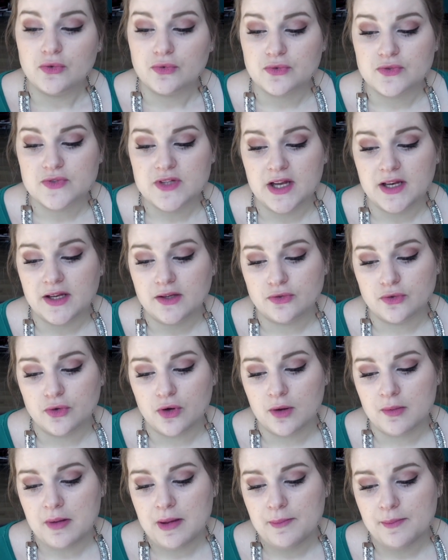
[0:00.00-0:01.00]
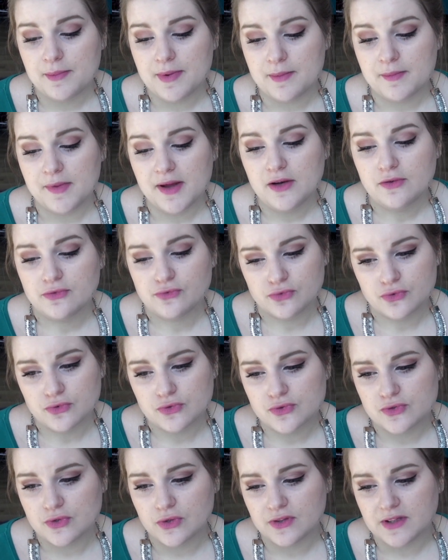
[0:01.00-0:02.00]
donc ça a l'air de quand même pas mal
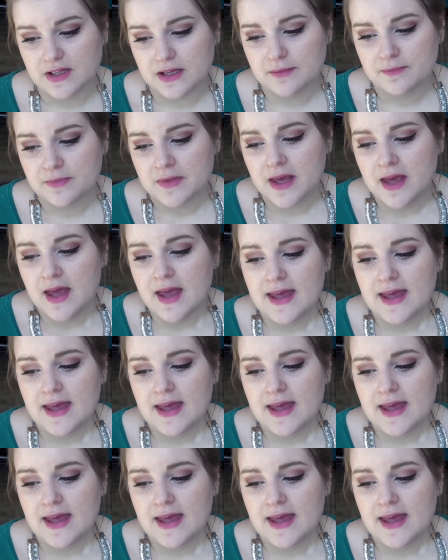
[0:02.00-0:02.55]
fonctionner.